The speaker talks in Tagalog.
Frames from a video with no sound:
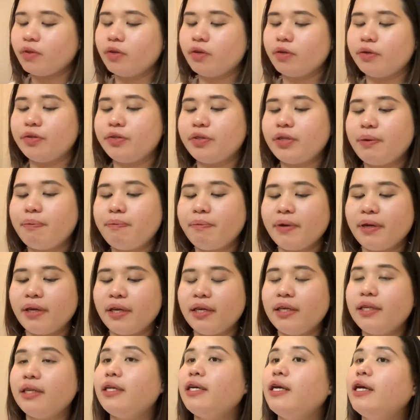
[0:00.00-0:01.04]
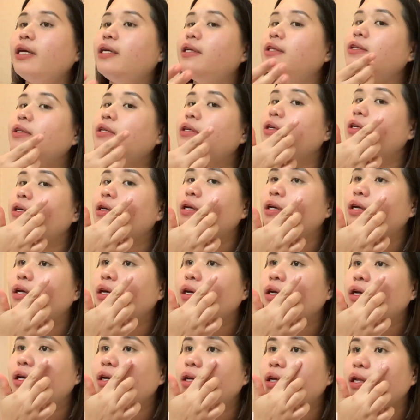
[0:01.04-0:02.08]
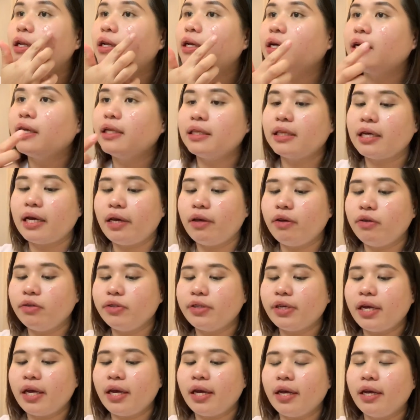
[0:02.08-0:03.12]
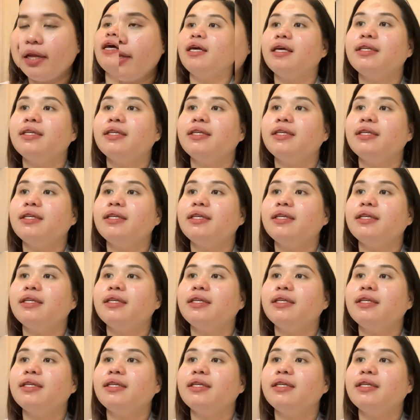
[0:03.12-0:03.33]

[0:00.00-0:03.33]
Siyempre, ganyan. Lagay tayo dyan.